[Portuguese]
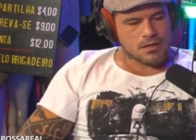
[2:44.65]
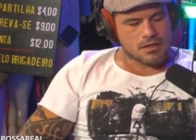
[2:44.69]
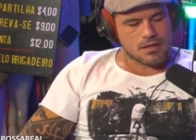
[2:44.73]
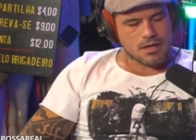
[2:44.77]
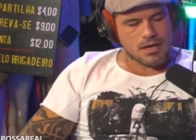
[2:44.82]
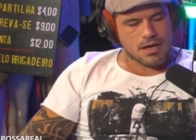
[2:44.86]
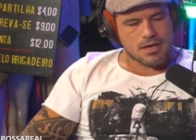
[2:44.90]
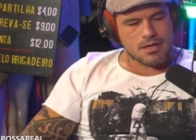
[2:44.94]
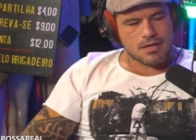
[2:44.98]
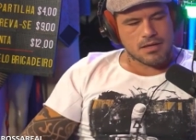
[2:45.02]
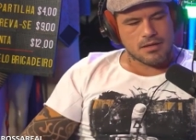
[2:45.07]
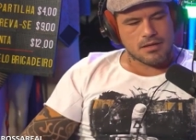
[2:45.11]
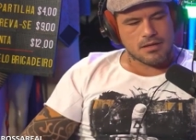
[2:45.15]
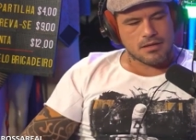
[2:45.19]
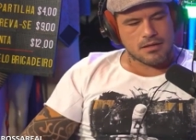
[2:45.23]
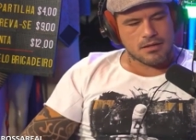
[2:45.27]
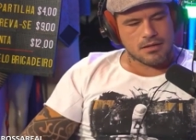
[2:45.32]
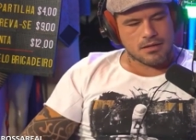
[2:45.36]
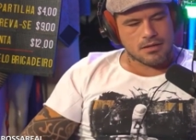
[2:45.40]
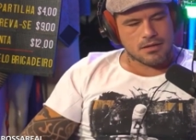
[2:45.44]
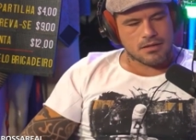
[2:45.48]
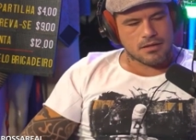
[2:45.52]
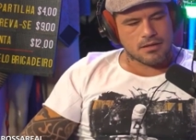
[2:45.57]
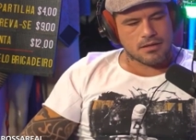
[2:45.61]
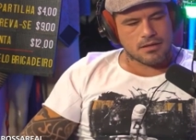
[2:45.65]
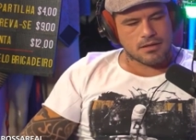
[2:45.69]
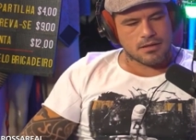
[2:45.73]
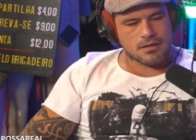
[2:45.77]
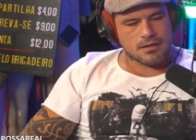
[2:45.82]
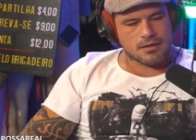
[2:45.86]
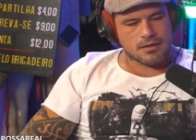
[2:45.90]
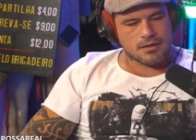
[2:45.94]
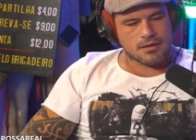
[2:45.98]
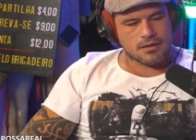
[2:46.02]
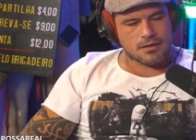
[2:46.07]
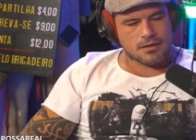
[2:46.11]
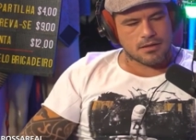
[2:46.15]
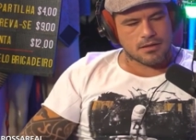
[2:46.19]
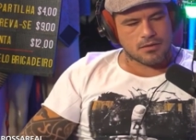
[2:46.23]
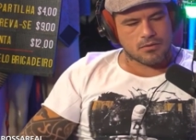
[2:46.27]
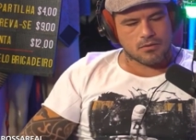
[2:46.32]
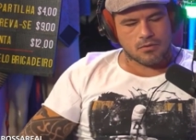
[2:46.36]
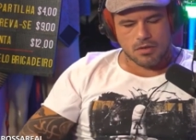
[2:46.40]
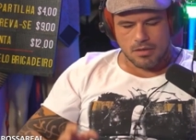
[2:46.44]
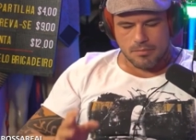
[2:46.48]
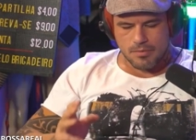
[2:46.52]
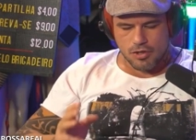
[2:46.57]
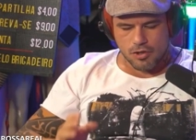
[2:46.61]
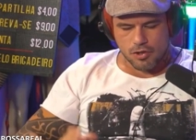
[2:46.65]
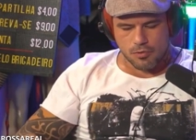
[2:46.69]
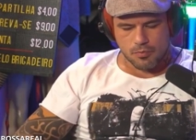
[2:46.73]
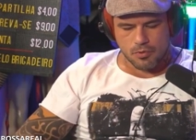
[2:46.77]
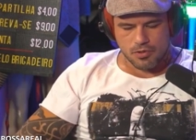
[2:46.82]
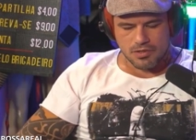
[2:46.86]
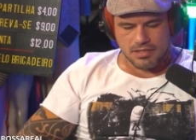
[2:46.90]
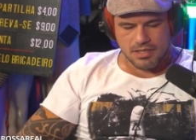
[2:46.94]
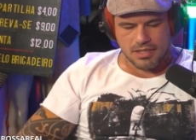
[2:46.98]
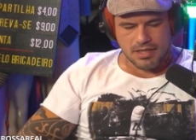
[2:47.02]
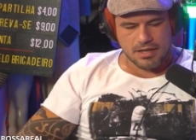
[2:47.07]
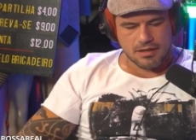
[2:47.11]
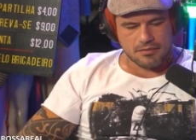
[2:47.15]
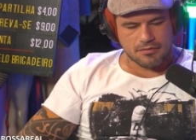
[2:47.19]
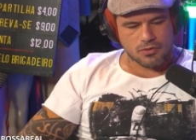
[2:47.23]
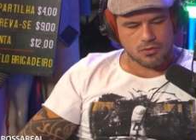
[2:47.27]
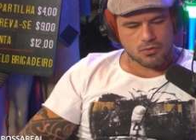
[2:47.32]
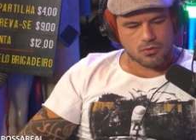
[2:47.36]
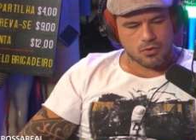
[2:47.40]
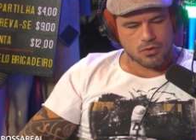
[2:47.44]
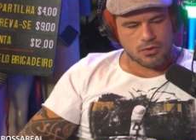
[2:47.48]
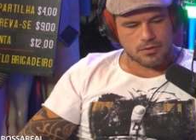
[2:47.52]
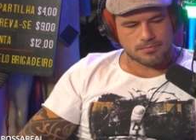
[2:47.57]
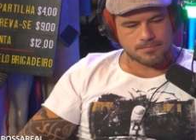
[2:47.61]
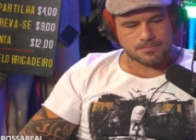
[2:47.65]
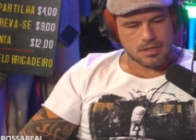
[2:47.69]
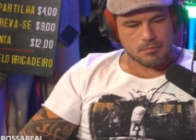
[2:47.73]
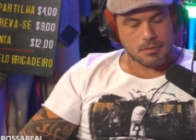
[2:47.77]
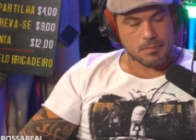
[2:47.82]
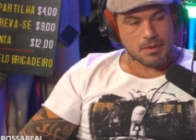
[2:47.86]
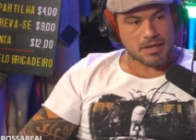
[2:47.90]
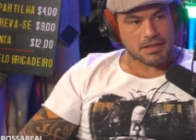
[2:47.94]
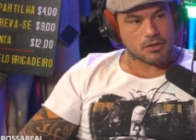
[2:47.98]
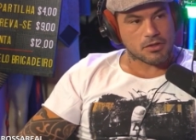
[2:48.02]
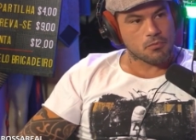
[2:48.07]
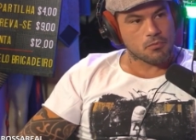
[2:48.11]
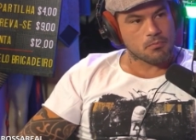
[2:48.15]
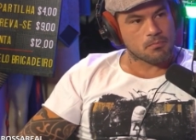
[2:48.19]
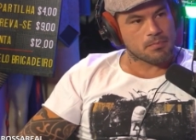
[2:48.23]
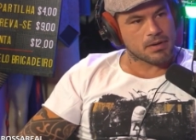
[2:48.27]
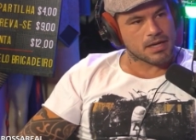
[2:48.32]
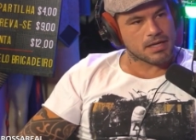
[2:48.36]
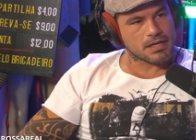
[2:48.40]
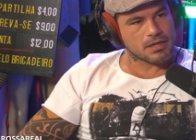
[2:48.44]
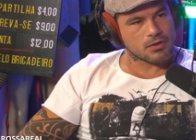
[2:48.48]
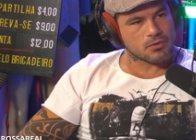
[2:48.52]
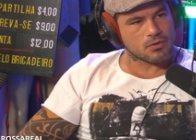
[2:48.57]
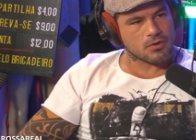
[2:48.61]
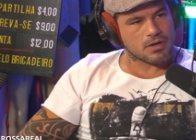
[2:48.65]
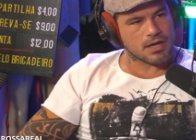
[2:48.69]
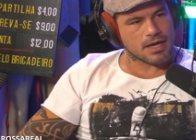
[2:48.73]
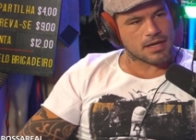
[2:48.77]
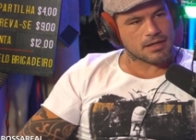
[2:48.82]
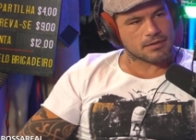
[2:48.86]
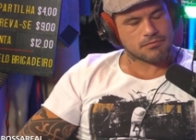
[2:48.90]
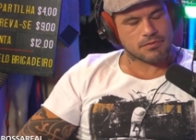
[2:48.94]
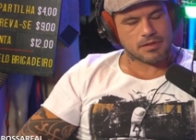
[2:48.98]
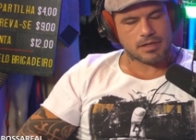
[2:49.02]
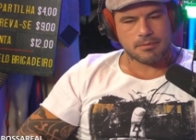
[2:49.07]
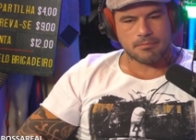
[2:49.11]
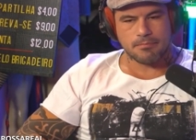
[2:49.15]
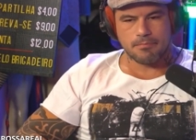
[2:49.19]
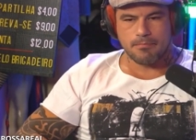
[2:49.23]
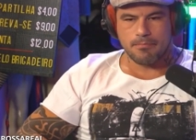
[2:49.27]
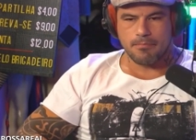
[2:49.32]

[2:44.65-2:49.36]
E aí. Uh, quando a minha esposa engravidou, me bateu um pânico, cara. Falei,